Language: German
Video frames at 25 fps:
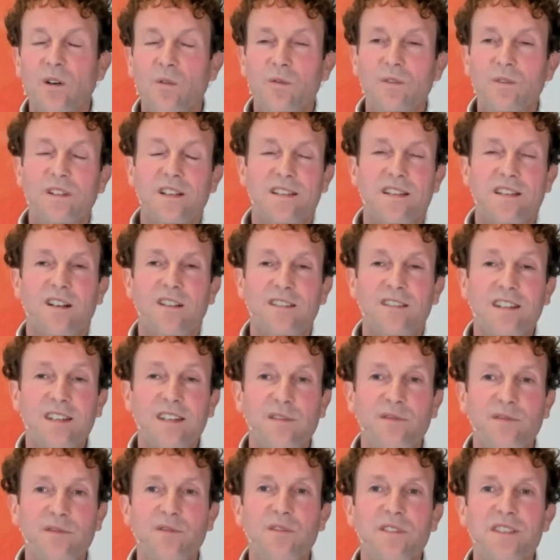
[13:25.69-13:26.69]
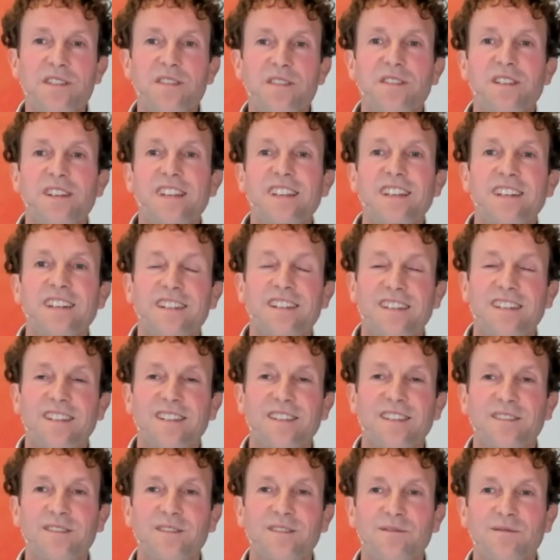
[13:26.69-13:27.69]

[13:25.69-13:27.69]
und das hat nicht funktioniert.